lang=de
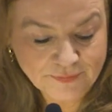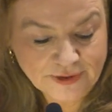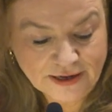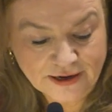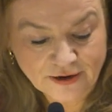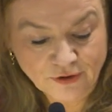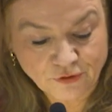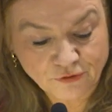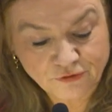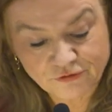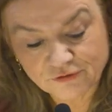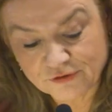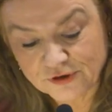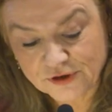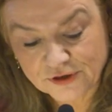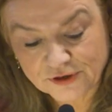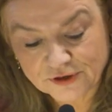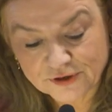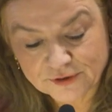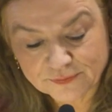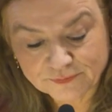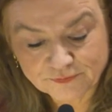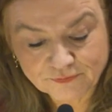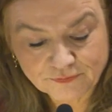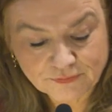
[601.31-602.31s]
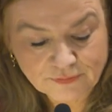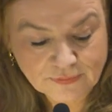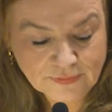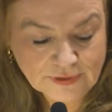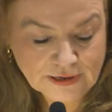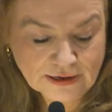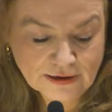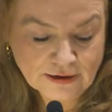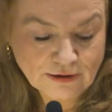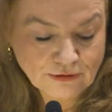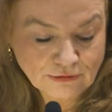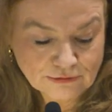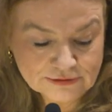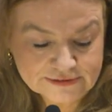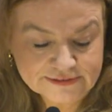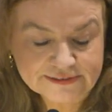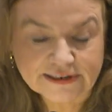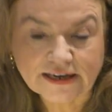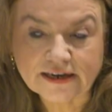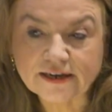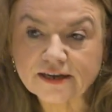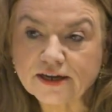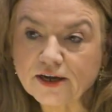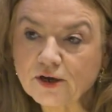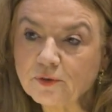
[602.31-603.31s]
eröffnet. Und
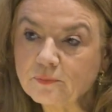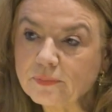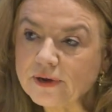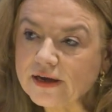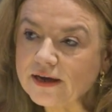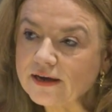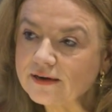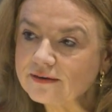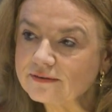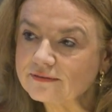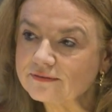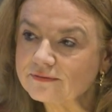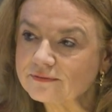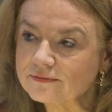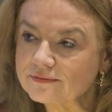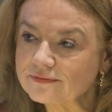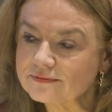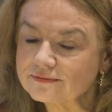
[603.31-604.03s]
St. Ingbert